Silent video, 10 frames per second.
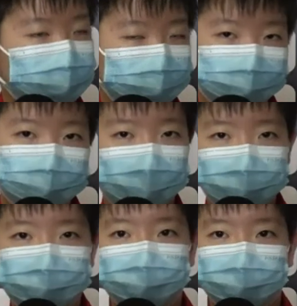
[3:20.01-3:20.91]
也都是年
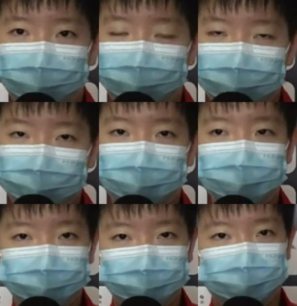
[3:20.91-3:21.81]
轻运动员，我希望
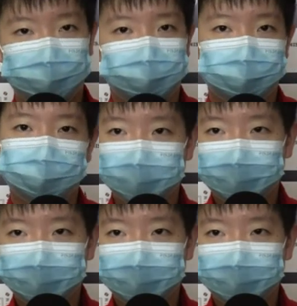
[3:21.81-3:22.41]
自己在场上，